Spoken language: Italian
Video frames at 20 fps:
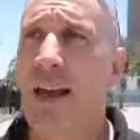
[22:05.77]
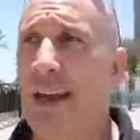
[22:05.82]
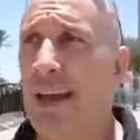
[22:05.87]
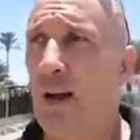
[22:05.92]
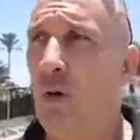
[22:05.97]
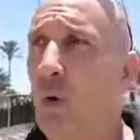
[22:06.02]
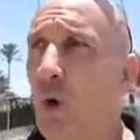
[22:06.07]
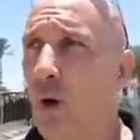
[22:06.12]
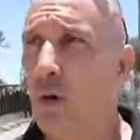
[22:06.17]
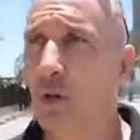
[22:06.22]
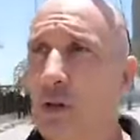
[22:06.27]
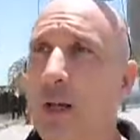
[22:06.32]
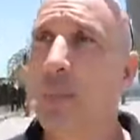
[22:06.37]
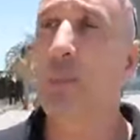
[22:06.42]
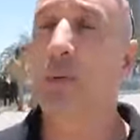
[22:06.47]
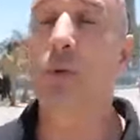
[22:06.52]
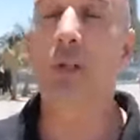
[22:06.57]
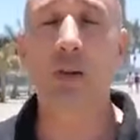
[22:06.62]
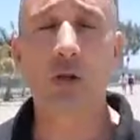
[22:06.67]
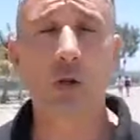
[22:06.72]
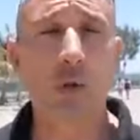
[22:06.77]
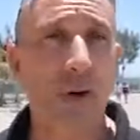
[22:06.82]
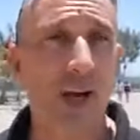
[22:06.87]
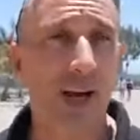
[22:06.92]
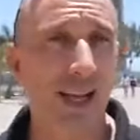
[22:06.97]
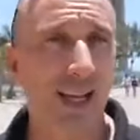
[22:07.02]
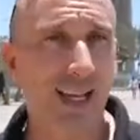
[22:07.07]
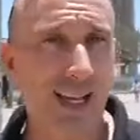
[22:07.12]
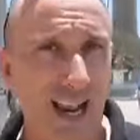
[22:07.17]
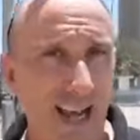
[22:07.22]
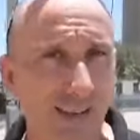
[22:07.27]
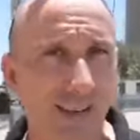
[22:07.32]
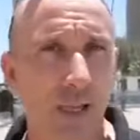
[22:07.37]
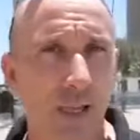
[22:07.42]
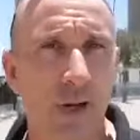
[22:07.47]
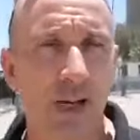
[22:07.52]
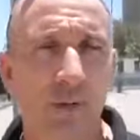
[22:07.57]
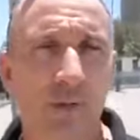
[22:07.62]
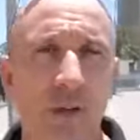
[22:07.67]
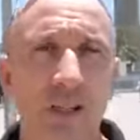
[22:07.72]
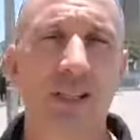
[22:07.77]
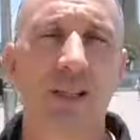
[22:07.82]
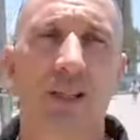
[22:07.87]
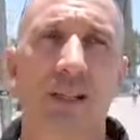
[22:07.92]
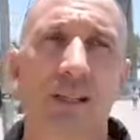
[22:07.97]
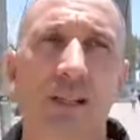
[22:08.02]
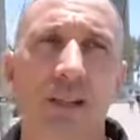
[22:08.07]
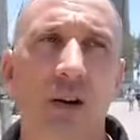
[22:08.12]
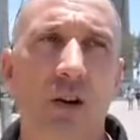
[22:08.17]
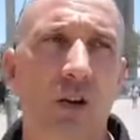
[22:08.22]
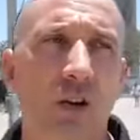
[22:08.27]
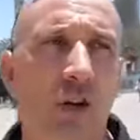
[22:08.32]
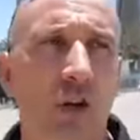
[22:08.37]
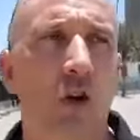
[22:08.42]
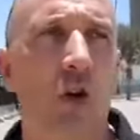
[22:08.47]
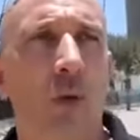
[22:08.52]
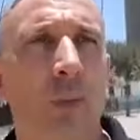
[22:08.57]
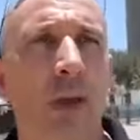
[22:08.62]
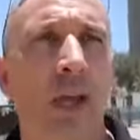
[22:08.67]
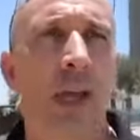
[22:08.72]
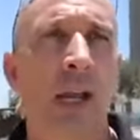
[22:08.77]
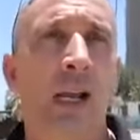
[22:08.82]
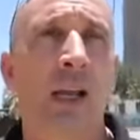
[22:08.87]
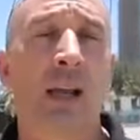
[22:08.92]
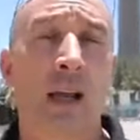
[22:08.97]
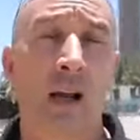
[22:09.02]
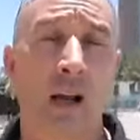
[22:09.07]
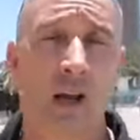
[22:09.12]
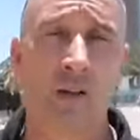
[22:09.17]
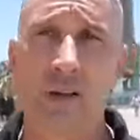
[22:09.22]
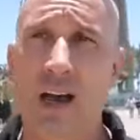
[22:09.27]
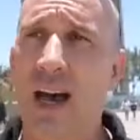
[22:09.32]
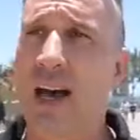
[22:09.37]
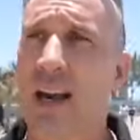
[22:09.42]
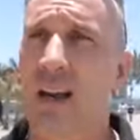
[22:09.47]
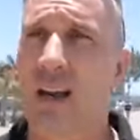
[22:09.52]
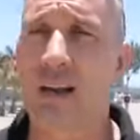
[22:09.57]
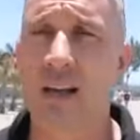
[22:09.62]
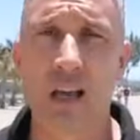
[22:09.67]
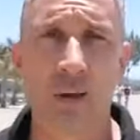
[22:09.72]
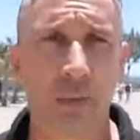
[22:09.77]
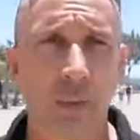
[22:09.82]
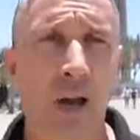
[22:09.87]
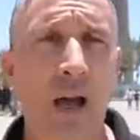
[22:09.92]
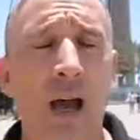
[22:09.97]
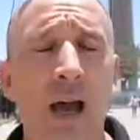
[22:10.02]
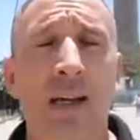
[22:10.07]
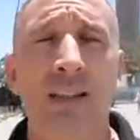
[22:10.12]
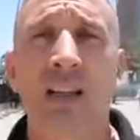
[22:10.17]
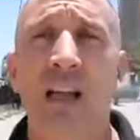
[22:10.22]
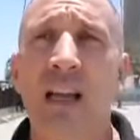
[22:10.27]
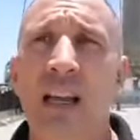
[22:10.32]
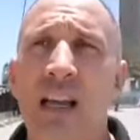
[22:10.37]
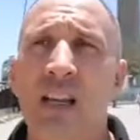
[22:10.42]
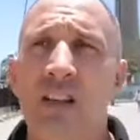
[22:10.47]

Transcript: è il luogo deputato per le grandi manifestazioni come il carnevale, il gay pride,